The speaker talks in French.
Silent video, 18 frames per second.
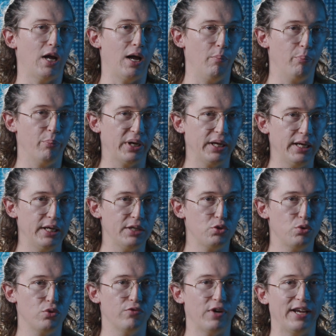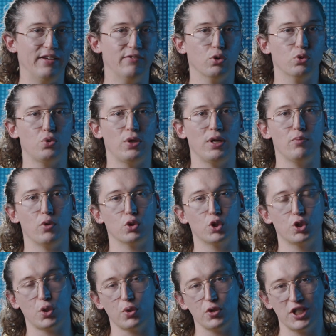Après, tu vas éventuellement
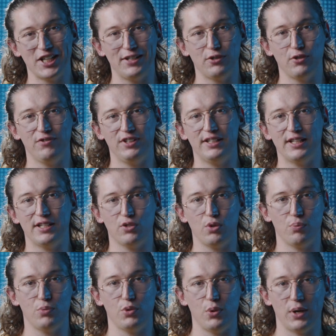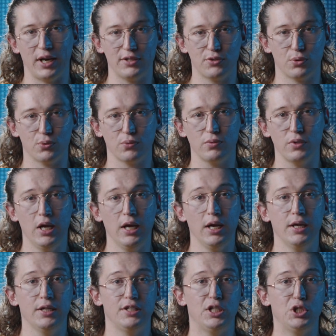changer de vitesse d'obturation
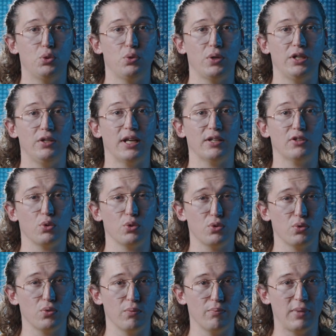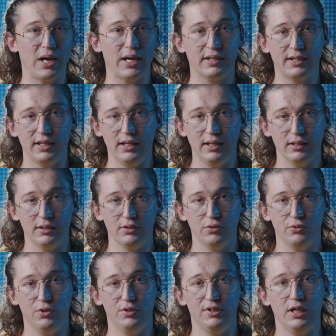si tu as une intention marquée
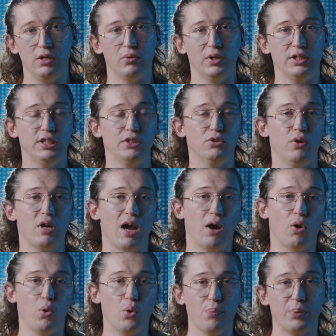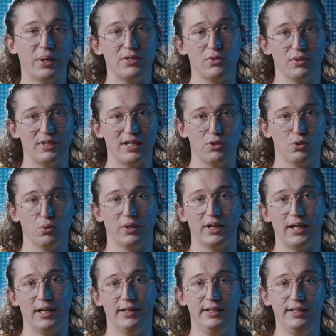de t'éloigner de la représentation
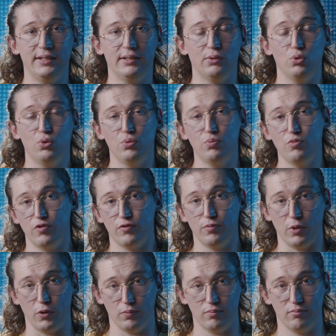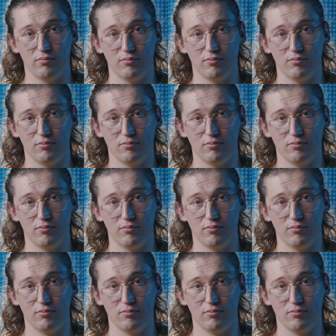réaliste du mouvement.